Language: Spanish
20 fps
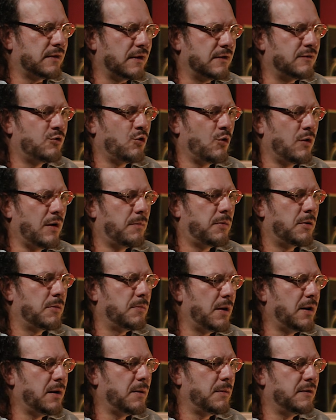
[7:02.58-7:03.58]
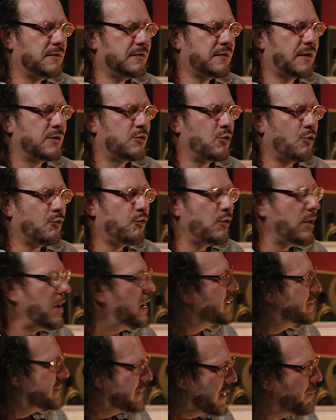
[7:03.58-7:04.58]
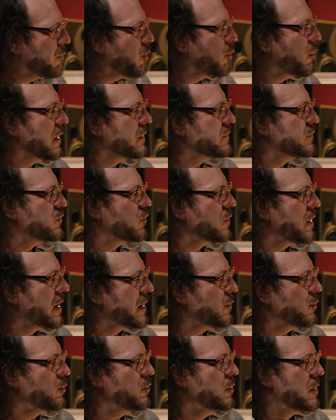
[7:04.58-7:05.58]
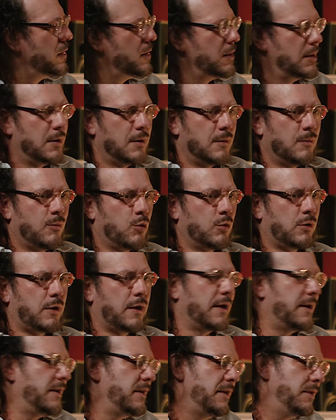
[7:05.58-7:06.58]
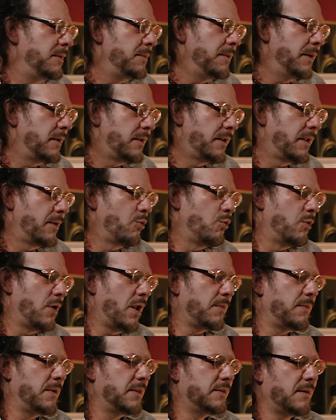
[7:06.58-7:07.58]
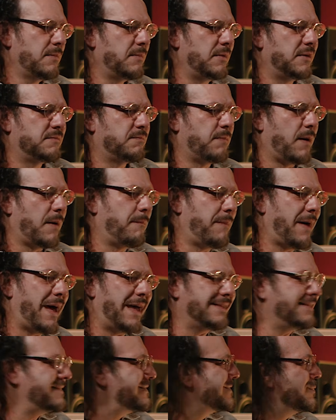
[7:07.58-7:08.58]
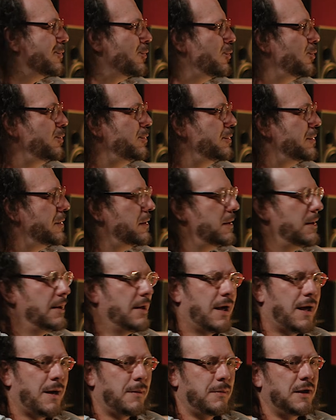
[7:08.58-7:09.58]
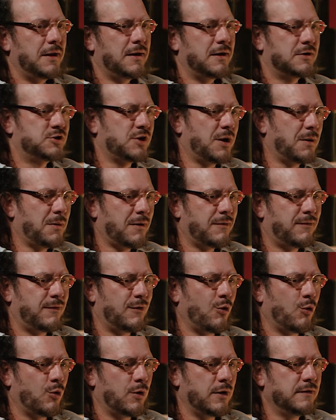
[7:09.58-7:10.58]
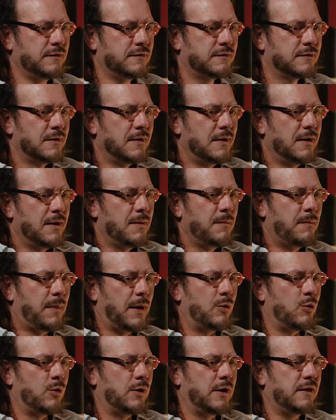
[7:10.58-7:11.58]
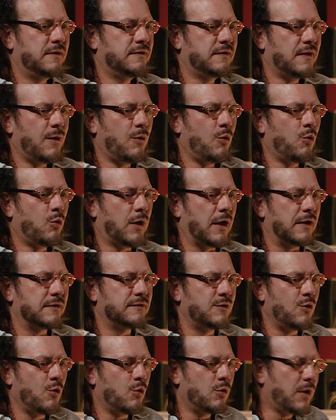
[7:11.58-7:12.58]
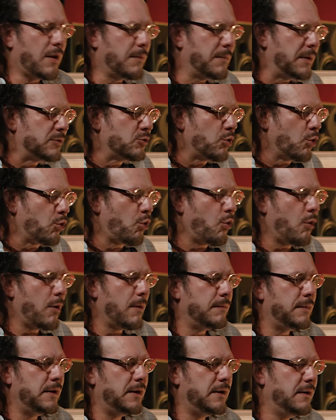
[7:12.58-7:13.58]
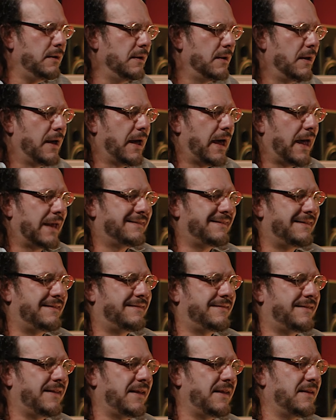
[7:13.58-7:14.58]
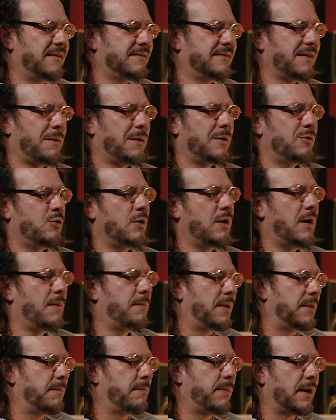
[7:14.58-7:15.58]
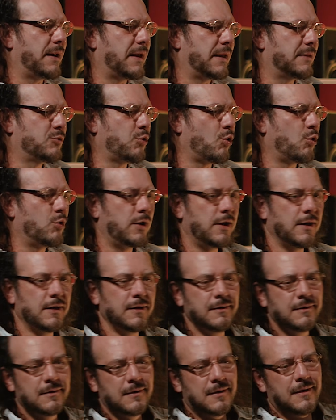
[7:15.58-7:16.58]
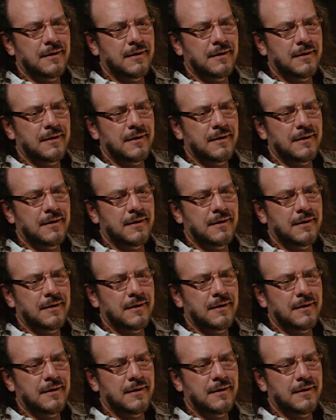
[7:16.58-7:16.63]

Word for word: atención la primera vez que yo fui al sapo cancionero, porque ahí iban regularmente mis papás, ¿no? A ver a Chava Flores, pero en esa ocasión que me tocó a mí asistir, estaba yo en la preparatoria